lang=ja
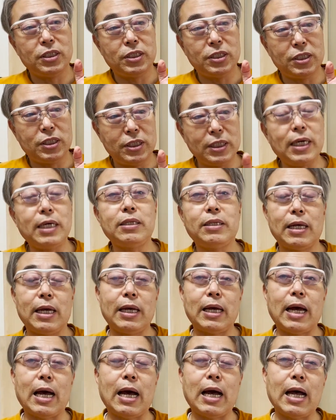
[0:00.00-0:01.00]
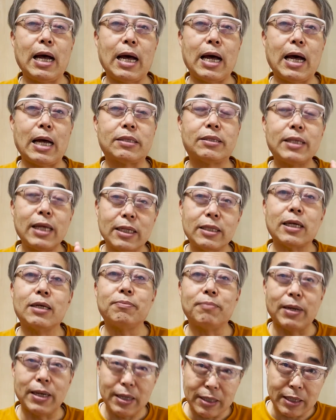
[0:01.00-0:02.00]
試合ってあって当たり
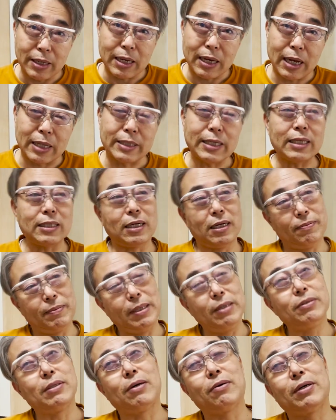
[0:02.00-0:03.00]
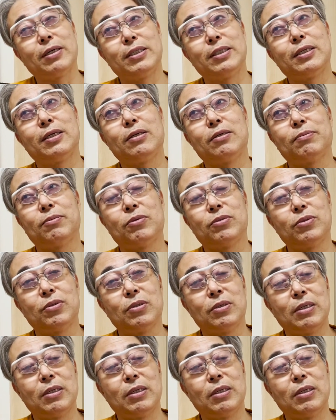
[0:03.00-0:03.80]
前やねあって当たり前言うたらおかしいけども